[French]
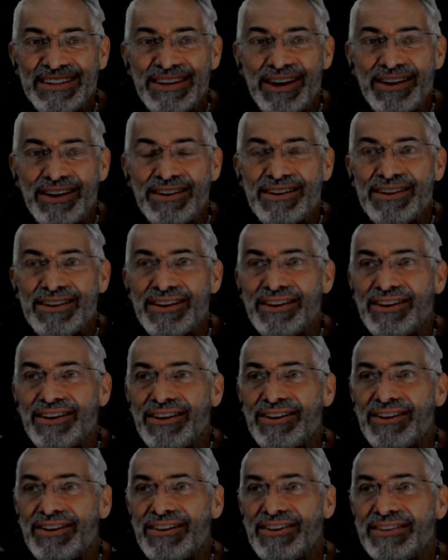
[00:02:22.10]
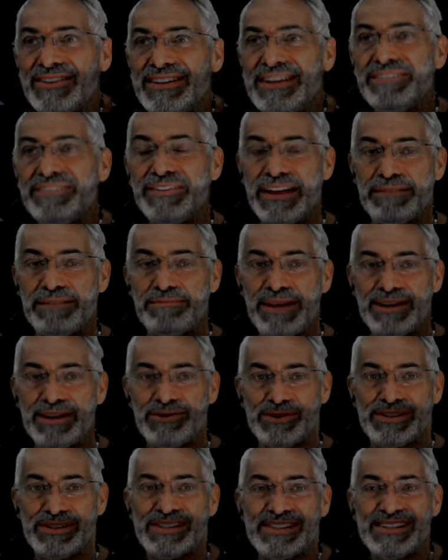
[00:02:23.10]
il y a un
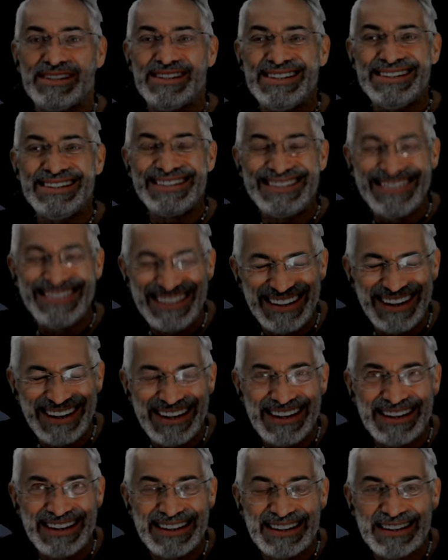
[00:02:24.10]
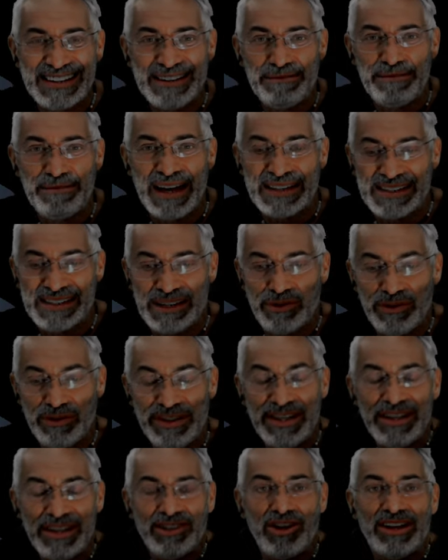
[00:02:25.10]
événement aussi très
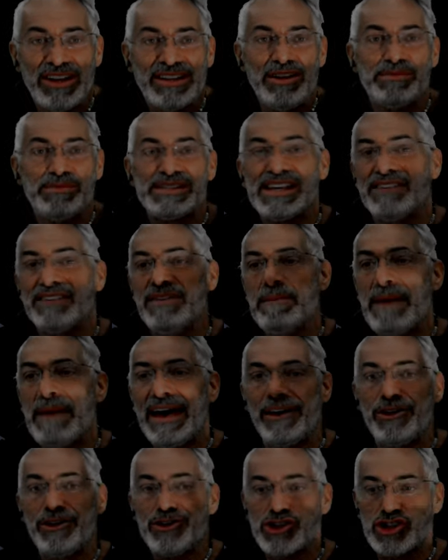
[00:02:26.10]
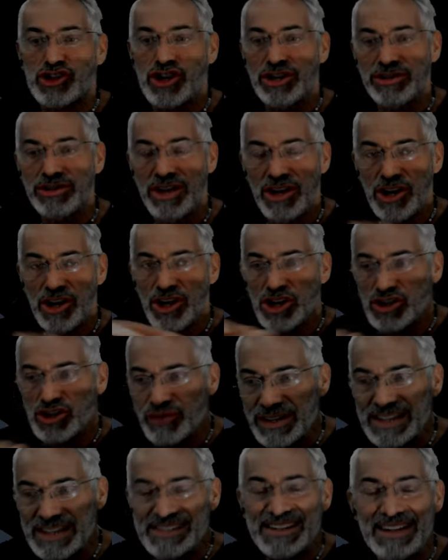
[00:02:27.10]
particulier qui a été observé par un jeune.
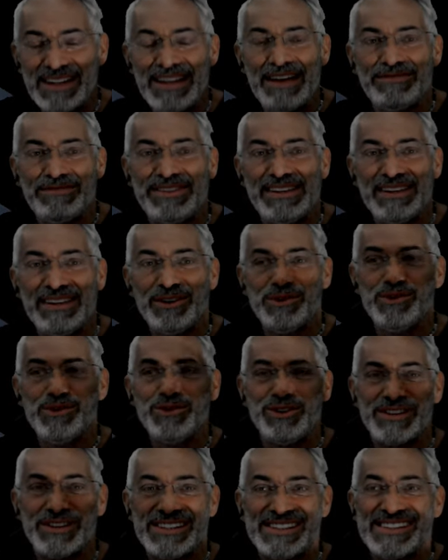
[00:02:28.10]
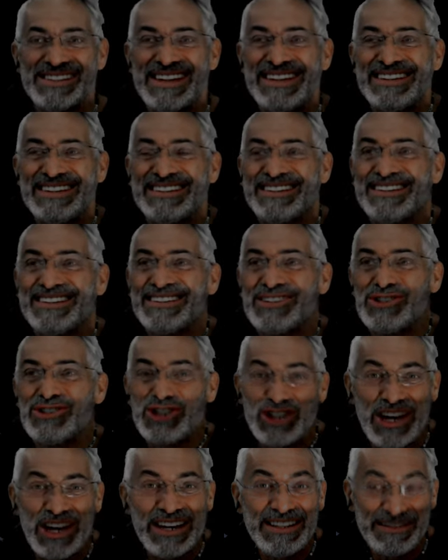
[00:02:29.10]
Je vous laisserai la vidéo de cette euh,
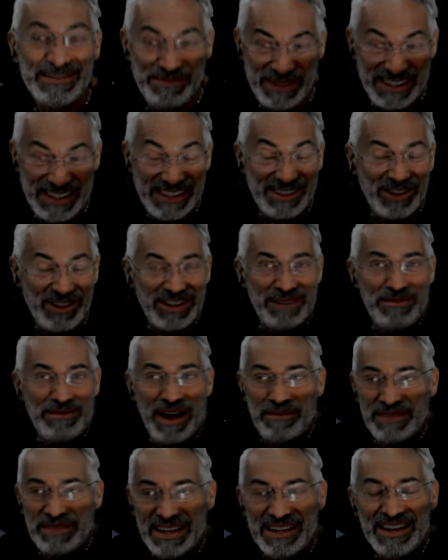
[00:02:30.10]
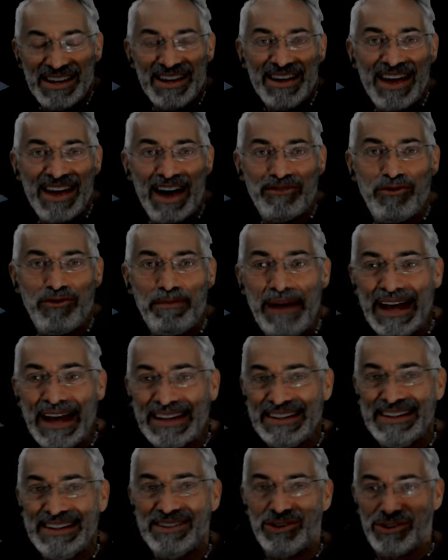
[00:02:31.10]
chaîne, puis c'est ça qui m'a amené à vous
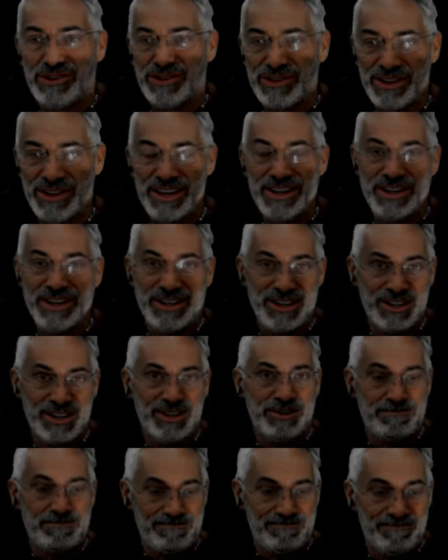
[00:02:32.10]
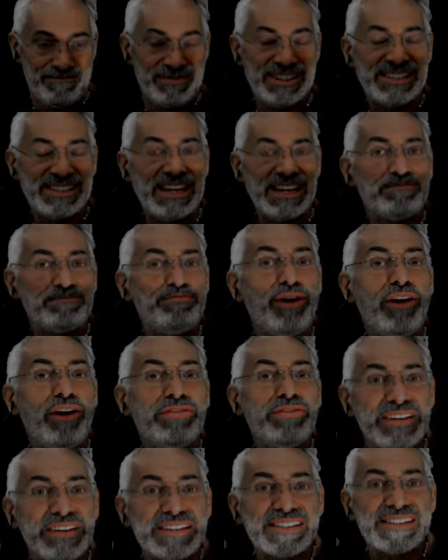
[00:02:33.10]
parler de cette
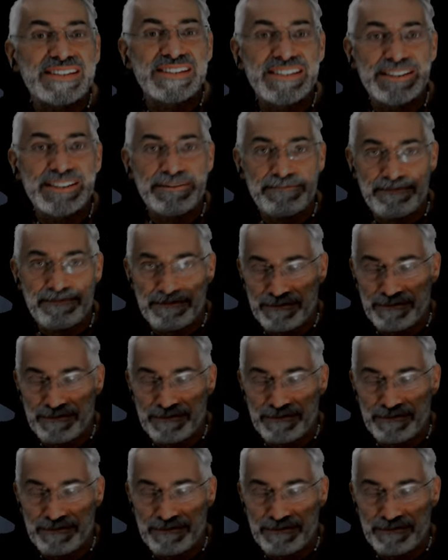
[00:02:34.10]
prophétie.